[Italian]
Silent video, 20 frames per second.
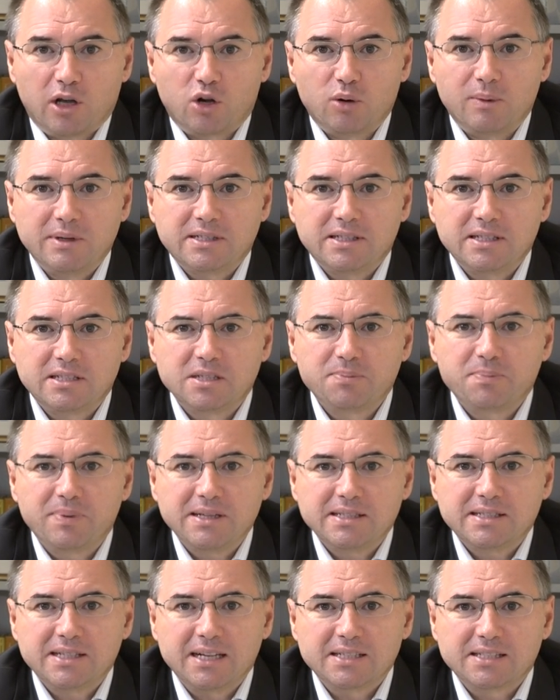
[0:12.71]
come se si
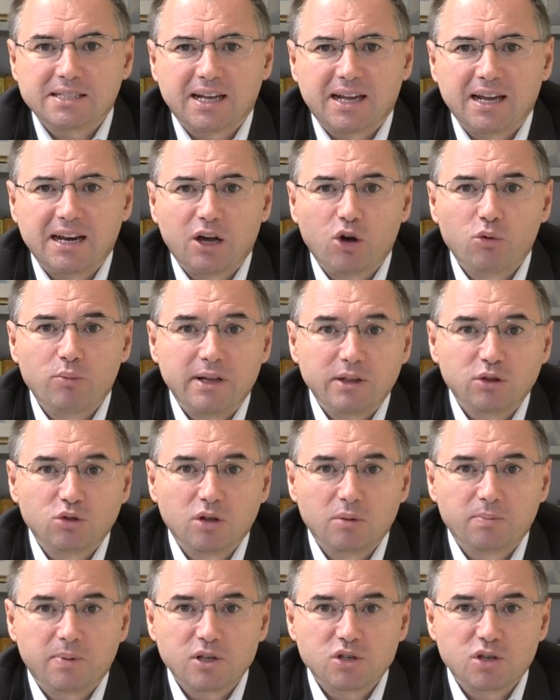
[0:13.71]
pensasse che l'aumento
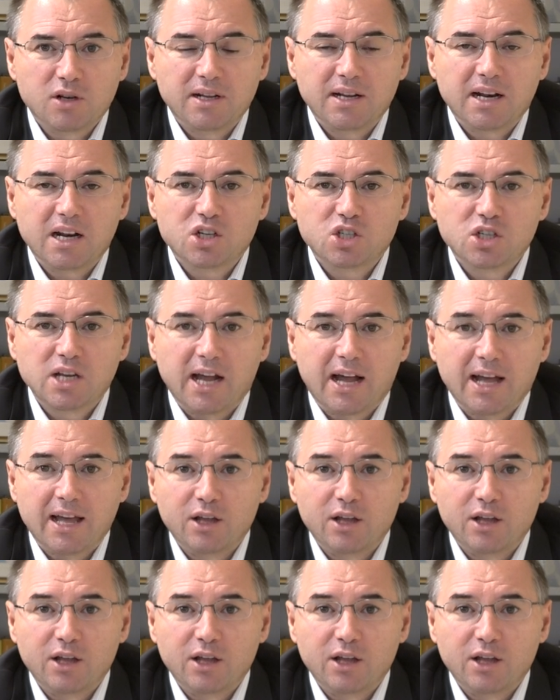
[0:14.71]
del prezzo dell'energia